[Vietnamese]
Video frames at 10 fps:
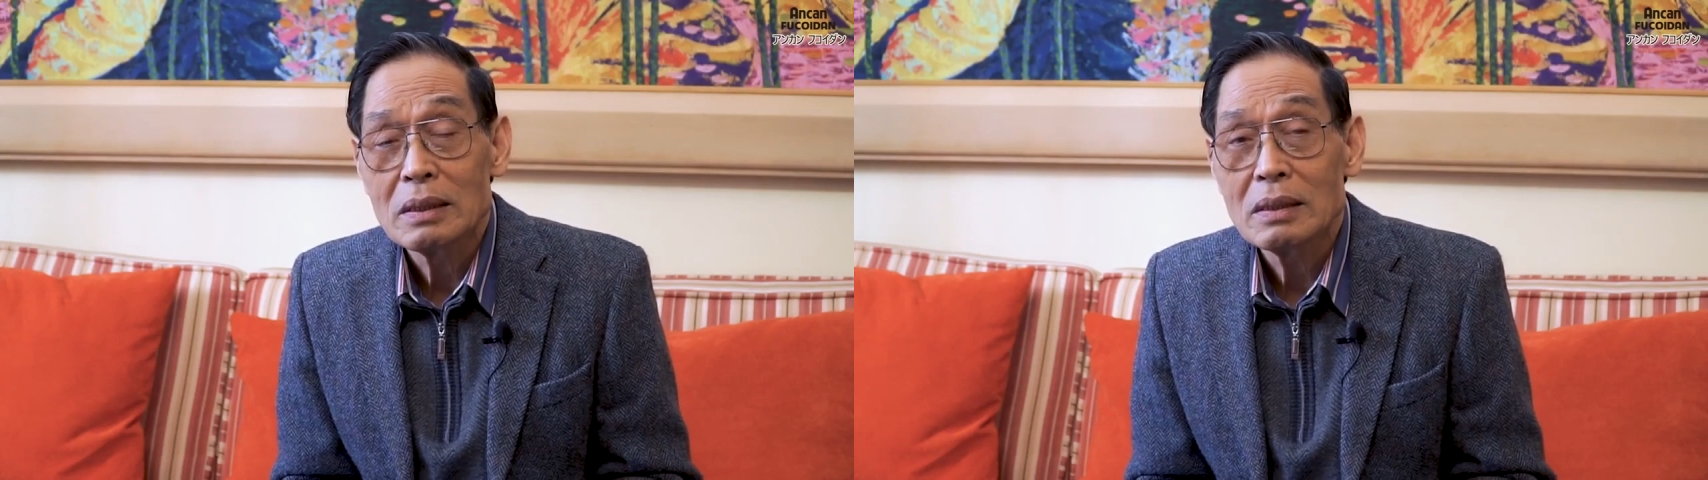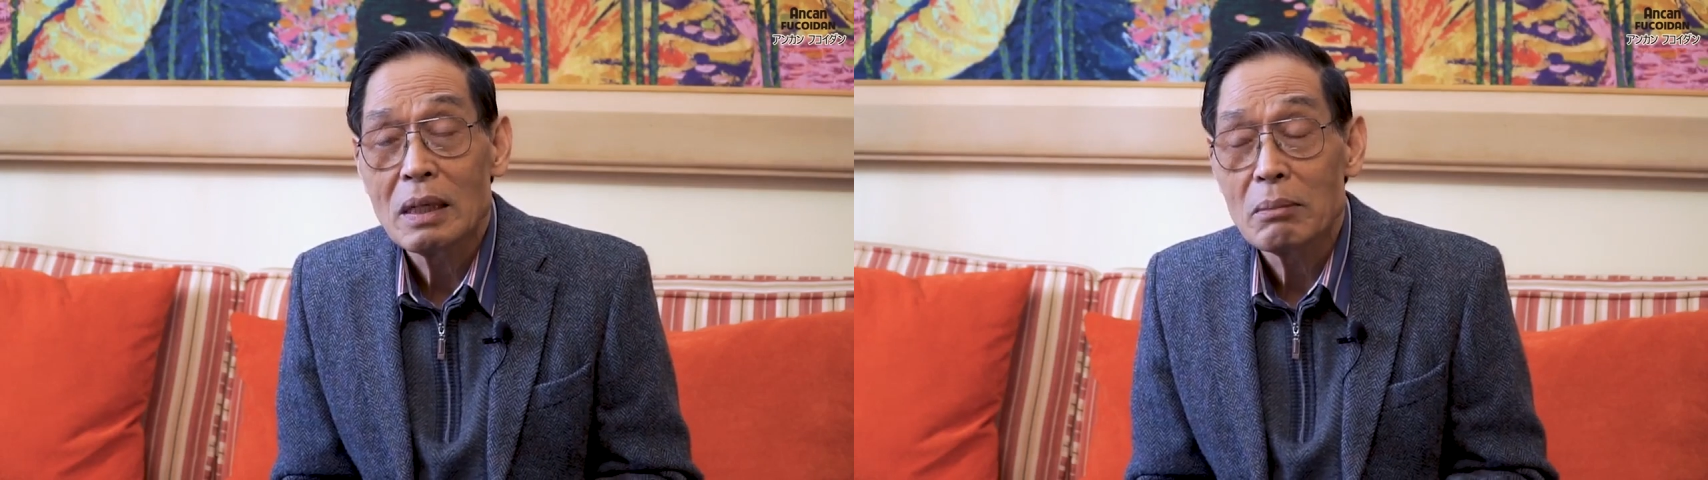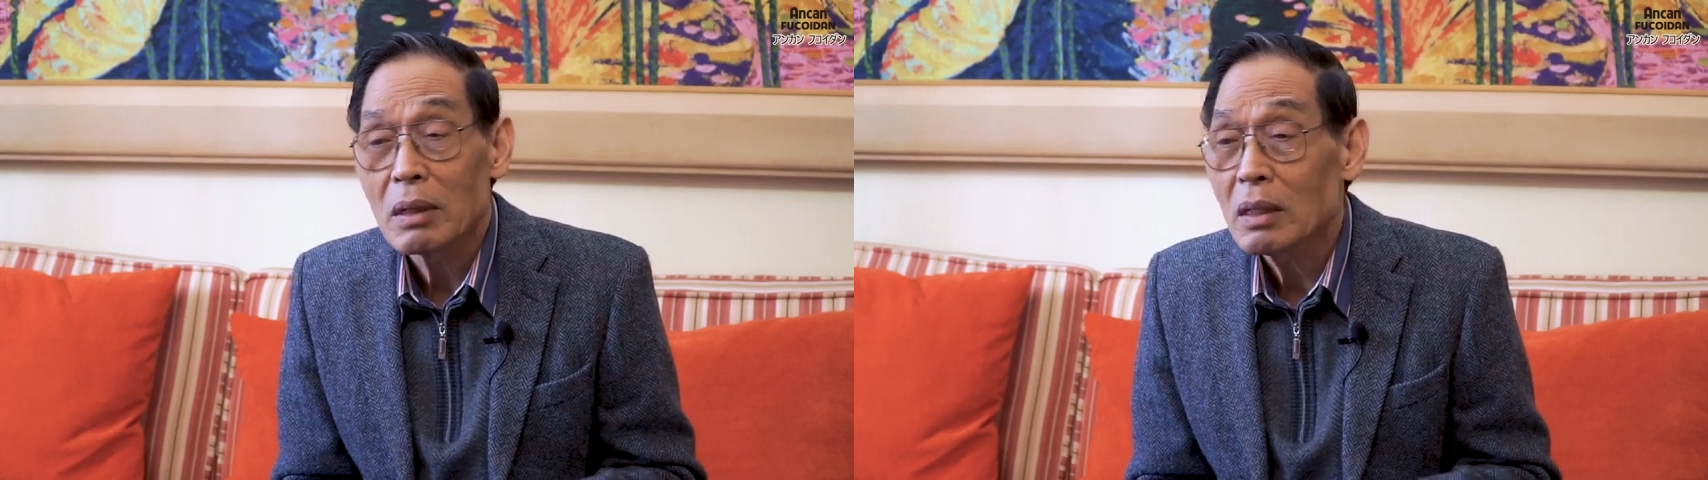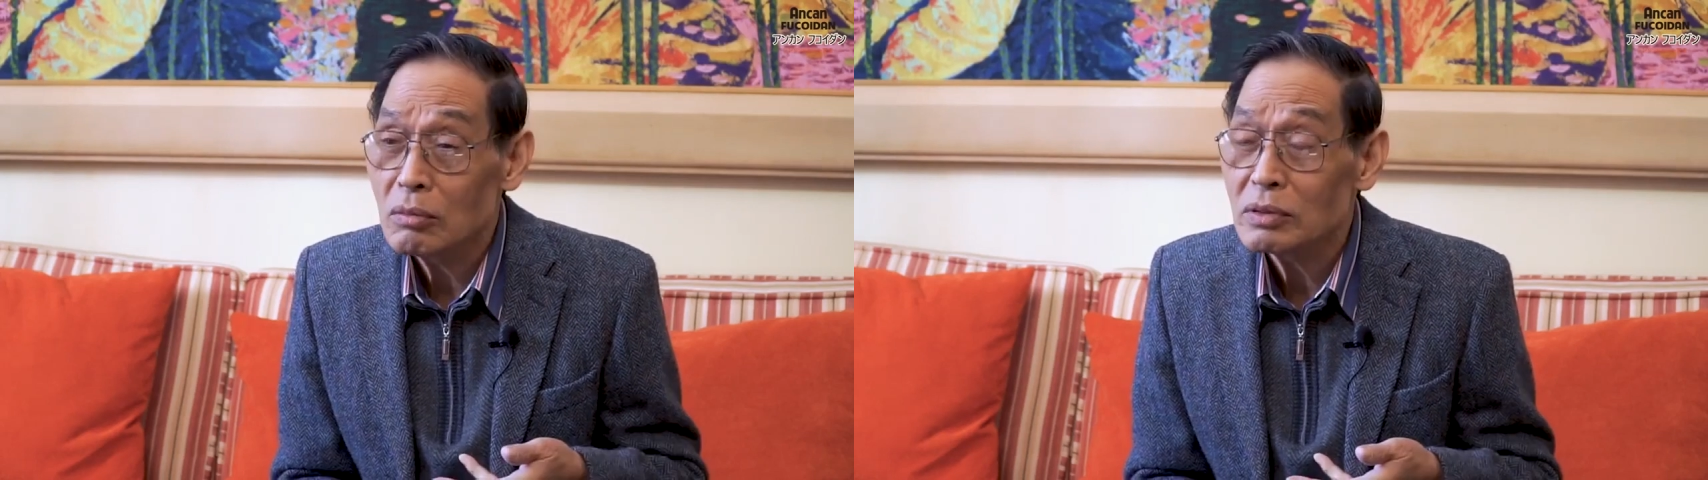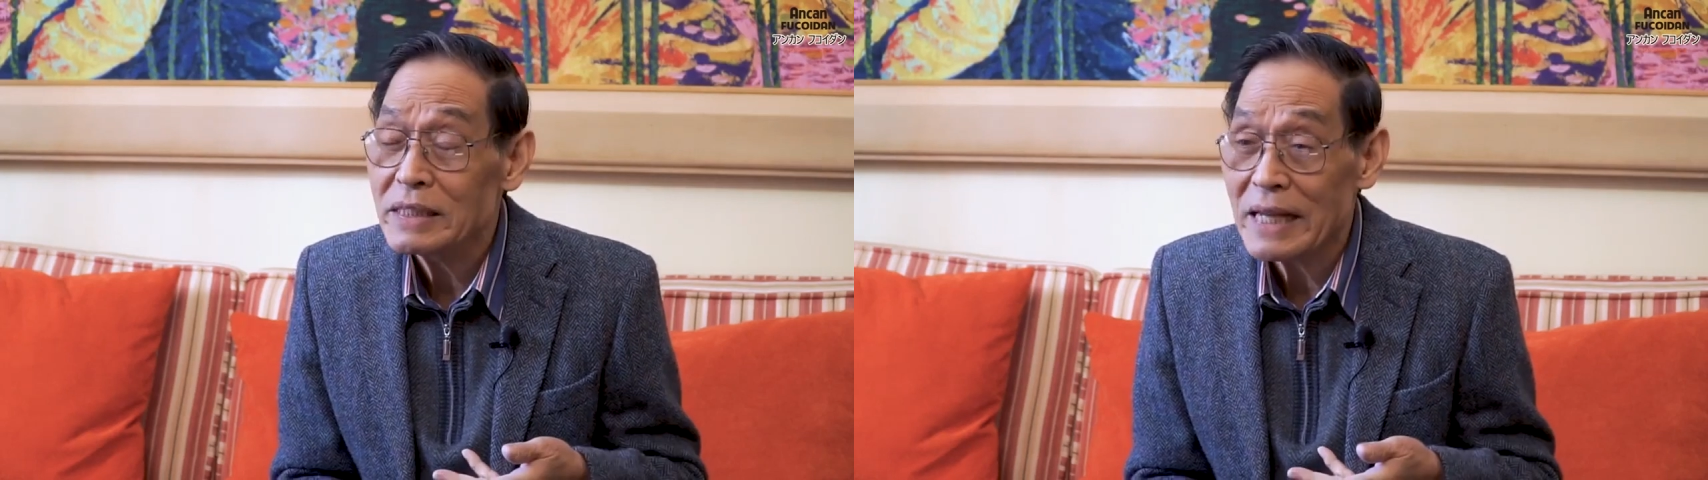những người mà
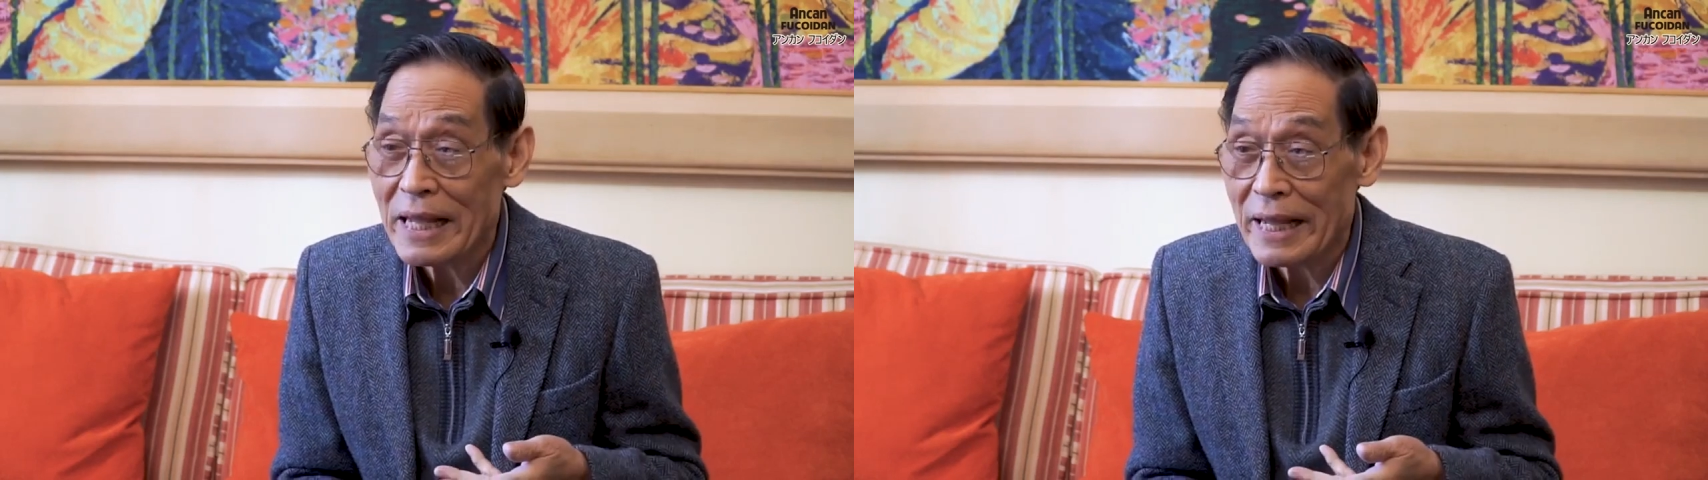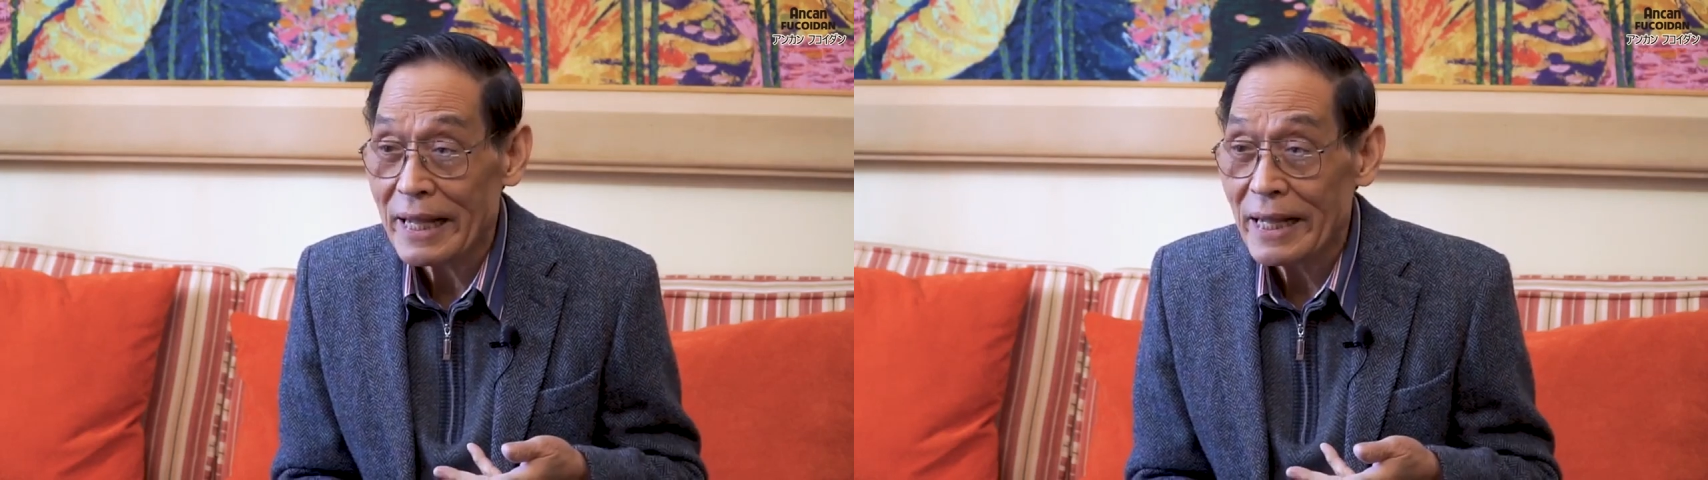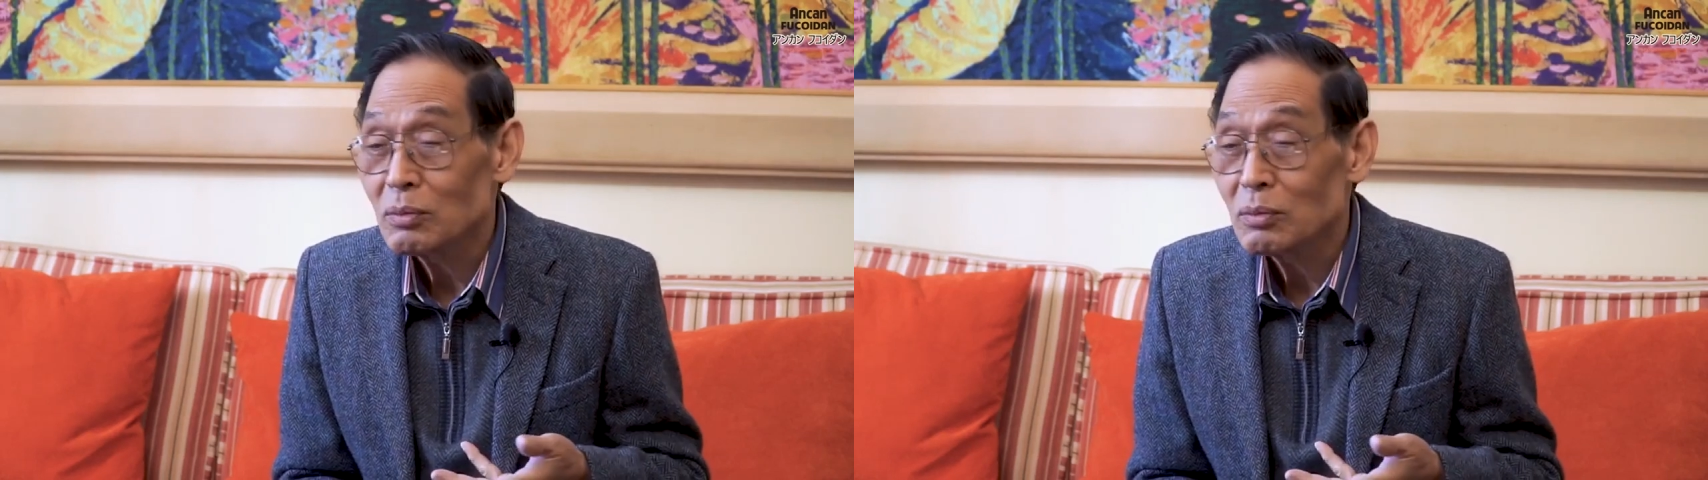không sinh đẻ